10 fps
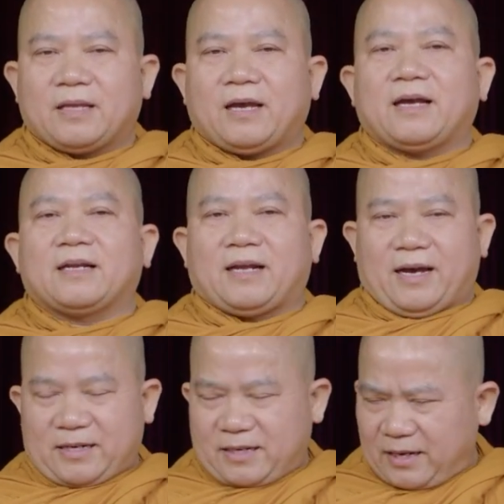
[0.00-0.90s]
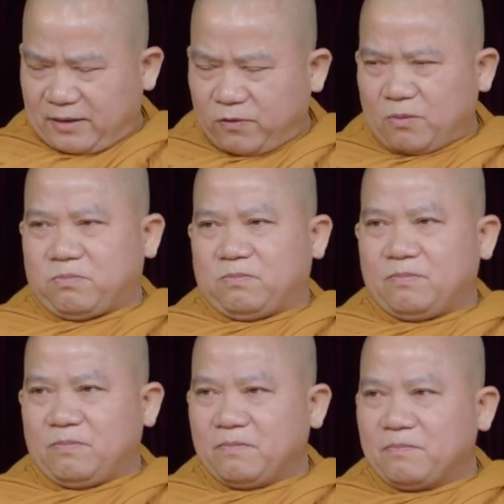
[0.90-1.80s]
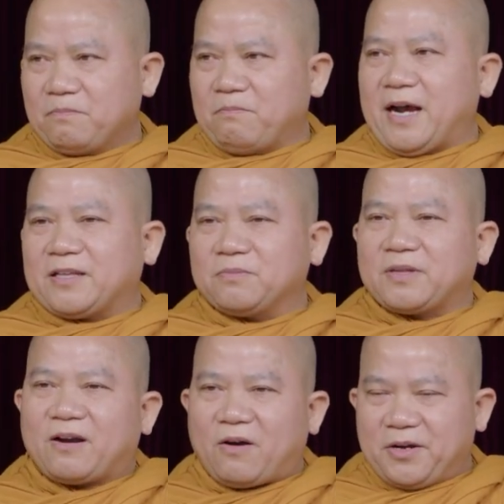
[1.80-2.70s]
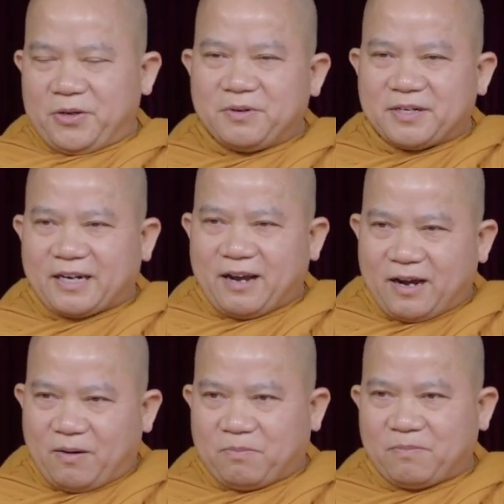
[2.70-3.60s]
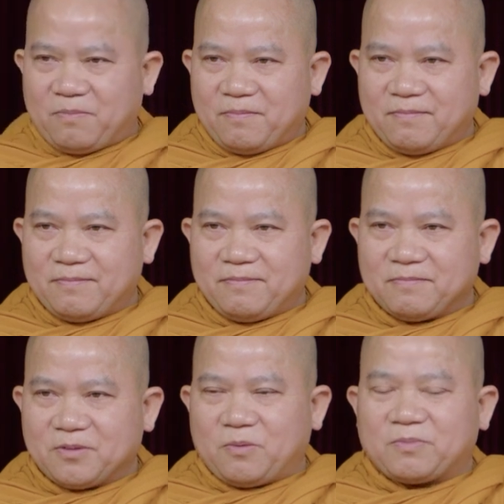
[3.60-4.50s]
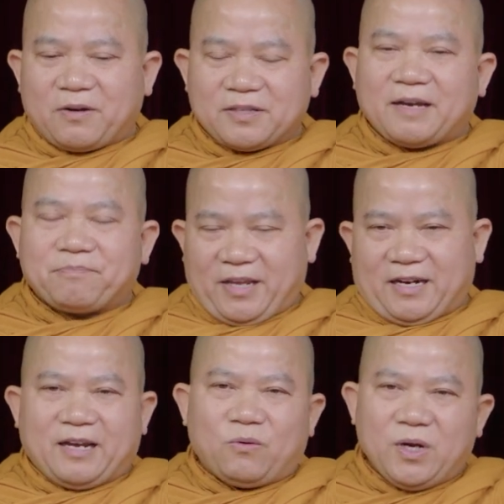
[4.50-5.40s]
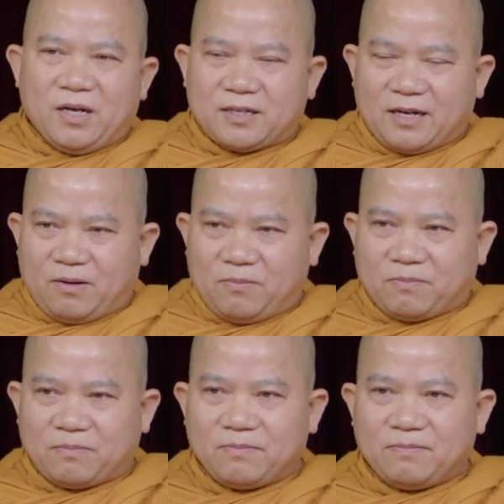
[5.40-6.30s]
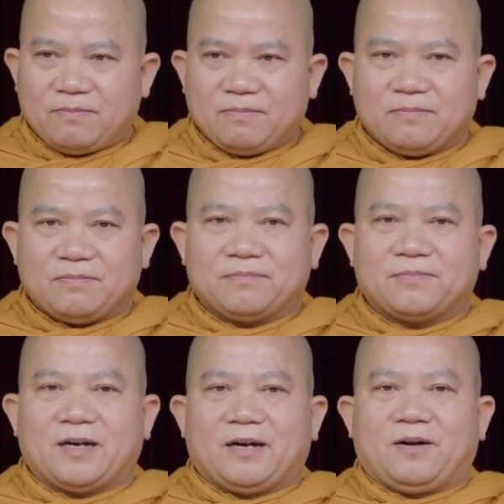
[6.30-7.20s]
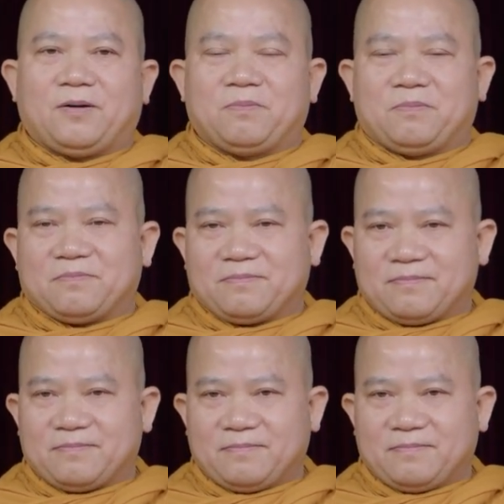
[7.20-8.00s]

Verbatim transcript: an lạc cái hạnh phúc mà chúng ta có hiểu được cái đó không chúng ta có chấp nhận đây quy luật không không